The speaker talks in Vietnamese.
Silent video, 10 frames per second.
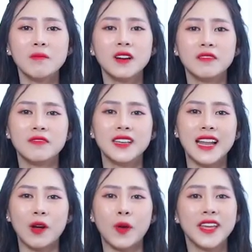bởi vì
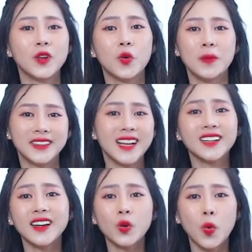là ngoại hình của mình tăng
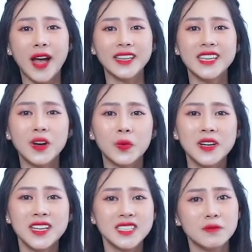cân quá nhiều.
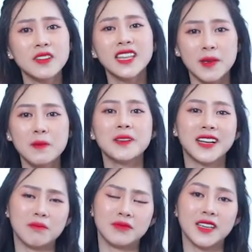Chính vì thế mà mình
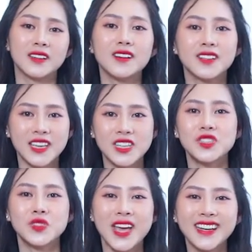cảm thấy cực kỳ
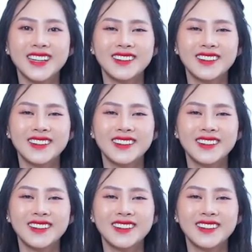stress.